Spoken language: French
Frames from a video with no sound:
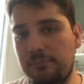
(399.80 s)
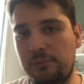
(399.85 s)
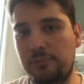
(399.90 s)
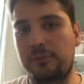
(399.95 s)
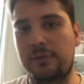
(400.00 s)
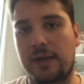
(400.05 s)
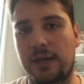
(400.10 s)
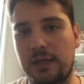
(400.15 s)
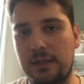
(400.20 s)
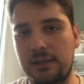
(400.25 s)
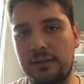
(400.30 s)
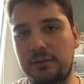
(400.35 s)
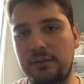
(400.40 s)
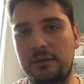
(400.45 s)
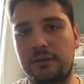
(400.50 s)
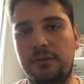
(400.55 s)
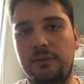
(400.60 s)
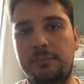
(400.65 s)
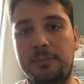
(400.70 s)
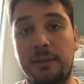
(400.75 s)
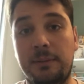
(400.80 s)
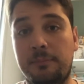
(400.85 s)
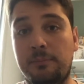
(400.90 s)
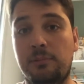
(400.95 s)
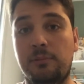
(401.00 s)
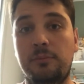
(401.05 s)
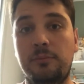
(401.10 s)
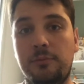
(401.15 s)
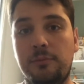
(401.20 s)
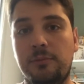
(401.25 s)
plus tard, euh, pas
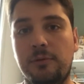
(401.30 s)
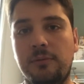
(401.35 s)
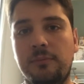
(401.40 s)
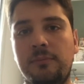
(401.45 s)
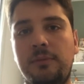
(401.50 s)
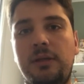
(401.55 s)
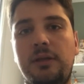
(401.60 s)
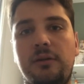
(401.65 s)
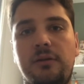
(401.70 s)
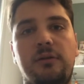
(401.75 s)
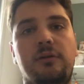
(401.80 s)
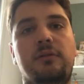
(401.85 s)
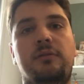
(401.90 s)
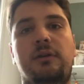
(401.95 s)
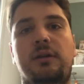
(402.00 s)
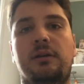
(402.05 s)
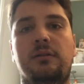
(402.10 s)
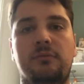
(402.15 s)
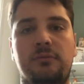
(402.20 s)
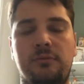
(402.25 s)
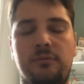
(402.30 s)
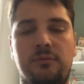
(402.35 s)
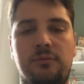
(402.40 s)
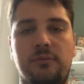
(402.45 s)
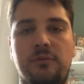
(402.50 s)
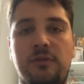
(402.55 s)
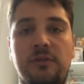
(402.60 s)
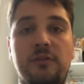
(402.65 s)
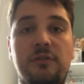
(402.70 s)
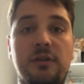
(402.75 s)
pour le moment, mais euh, voilà. Donc
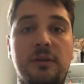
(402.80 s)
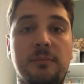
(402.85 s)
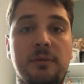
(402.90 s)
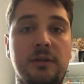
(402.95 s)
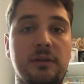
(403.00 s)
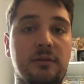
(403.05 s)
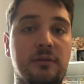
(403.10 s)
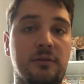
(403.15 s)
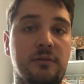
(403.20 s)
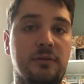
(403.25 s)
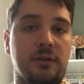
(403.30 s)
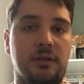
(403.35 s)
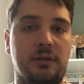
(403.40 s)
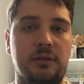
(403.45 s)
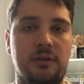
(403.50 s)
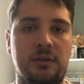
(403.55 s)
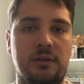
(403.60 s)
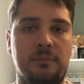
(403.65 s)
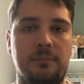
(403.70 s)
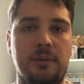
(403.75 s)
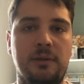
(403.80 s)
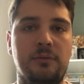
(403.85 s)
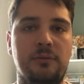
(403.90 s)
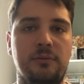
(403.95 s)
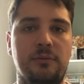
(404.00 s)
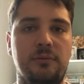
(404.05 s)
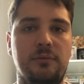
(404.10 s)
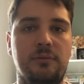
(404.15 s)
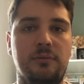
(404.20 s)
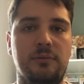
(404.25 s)
euh, si jamais, voilà, il n'y a pas
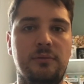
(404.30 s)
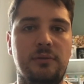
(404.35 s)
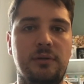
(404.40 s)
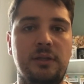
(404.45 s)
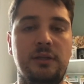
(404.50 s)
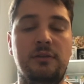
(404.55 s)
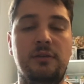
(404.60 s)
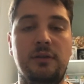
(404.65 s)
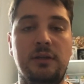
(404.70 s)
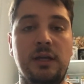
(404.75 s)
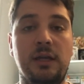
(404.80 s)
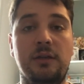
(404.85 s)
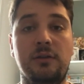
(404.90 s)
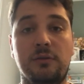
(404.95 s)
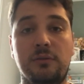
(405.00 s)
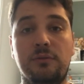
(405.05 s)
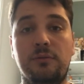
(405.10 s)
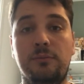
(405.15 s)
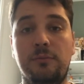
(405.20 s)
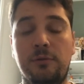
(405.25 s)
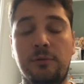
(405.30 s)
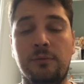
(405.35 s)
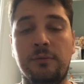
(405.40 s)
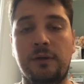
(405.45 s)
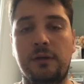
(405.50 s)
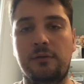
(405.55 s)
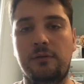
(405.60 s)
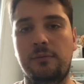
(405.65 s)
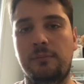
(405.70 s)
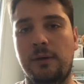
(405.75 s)
de, les gagnants ne me
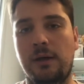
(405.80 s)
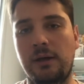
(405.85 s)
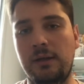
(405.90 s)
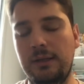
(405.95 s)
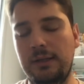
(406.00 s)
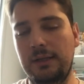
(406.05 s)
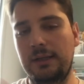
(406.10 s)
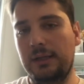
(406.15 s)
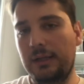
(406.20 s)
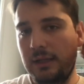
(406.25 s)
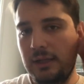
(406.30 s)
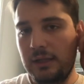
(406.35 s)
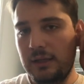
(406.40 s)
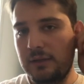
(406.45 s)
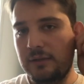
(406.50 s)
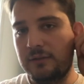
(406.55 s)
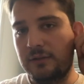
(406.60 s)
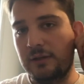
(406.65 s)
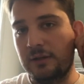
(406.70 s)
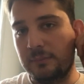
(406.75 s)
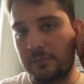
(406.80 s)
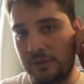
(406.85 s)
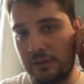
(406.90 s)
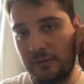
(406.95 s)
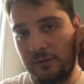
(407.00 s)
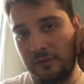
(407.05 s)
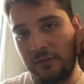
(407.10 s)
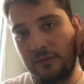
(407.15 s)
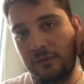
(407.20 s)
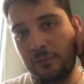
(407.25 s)
contactent pas. C'est comme ça
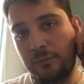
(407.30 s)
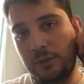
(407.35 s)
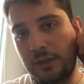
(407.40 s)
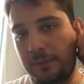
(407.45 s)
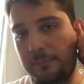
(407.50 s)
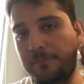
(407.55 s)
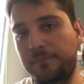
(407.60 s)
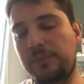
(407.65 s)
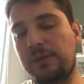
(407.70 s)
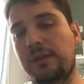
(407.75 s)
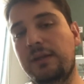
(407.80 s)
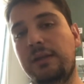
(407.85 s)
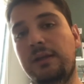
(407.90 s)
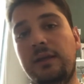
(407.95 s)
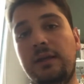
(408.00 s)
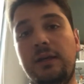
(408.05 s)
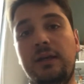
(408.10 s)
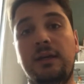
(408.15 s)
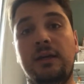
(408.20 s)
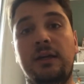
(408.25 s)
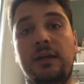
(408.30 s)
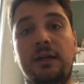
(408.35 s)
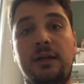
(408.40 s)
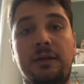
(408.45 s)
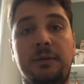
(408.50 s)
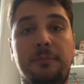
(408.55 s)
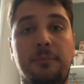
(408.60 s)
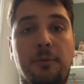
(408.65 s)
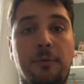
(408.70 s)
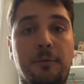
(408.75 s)
que ça va se dérouler.
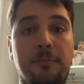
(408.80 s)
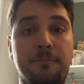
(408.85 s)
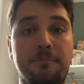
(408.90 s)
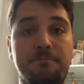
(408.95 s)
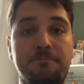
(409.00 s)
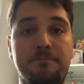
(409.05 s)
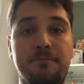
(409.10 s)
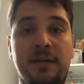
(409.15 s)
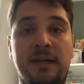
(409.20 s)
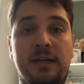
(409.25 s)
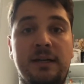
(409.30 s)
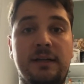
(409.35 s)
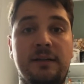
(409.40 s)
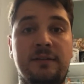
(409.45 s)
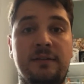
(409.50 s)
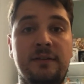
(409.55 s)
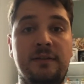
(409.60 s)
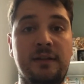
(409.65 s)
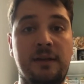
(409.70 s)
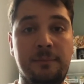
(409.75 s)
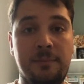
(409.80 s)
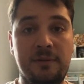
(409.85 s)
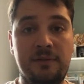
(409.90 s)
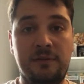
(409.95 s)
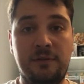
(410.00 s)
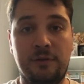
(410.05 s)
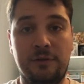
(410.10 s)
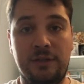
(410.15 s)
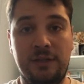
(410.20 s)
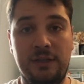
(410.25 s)
Bon, bah c'était APS
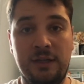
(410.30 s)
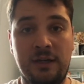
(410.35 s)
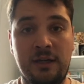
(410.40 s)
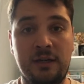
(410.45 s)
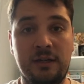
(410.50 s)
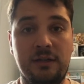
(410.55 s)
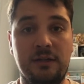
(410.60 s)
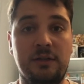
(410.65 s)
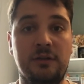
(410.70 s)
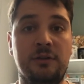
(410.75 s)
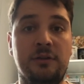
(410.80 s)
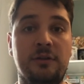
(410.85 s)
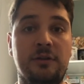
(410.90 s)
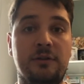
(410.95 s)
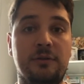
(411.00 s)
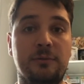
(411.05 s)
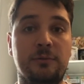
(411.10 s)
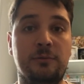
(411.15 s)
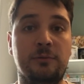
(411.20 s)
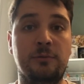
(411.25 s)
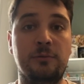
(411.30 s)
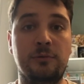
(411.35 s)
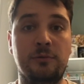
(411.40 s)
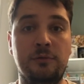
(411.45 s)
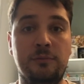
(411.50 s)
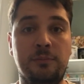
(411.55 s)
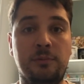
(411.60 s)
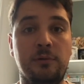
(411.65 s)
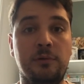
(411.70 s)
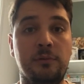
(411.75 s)
Zorguinard. on se
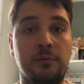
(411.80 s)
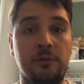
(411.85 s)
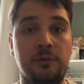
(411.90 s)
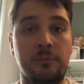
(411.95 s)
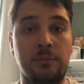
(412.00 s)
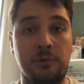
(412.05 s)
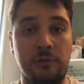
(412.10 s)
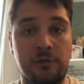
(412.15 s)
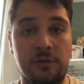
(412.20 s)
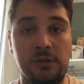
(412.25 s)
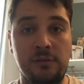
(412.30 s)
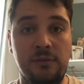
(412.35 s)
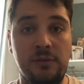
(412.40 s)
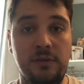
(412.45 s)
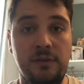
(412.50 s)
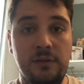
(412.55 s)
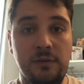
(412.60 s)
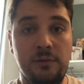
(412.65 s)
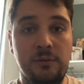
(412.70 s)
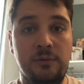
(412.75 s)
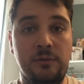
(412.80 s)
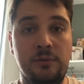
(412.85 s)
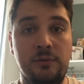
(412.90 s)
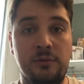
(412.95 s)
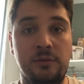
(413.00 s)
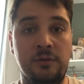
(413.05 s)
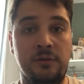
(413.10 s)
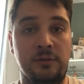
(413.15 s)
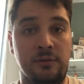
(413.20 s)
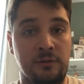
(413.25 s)
retrouve pour une prochaine
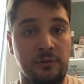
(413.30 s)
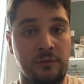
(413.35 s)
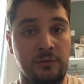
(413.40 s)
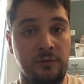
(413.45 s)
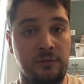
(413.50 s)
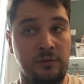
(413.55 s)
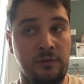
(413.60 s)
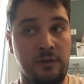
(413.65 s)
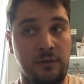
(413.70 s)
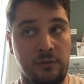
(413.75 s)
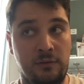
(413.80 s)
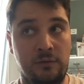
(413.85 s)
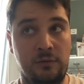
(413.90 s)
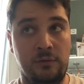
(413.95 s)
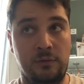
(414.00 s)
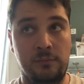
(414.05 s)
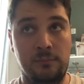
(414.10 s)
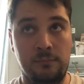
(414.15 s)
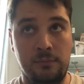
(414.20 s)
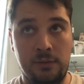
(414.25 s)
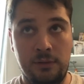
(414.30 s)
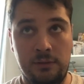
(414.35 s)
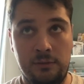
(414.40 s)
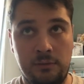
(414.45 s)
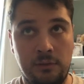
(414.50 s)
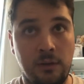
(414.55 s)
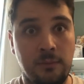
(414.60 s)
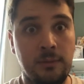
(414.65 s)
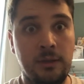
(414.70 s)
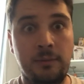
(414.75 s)
vidéo cette semaine
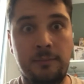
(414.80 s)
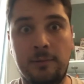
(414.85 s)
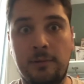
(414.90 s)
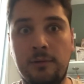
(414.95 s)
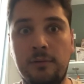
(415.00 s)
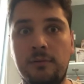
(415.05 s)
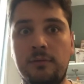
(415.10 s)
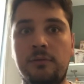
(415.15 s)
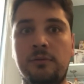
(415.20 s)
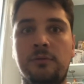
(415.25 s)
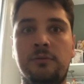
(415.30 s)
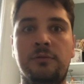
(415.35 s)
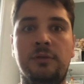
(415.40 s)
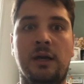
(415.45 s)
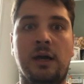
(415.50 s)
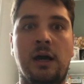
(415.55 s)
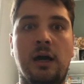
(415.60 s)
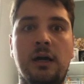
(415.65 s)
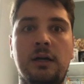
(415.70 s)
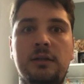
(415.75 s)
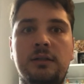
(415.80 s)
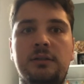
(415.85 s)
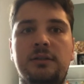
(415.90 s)
normalement. On verra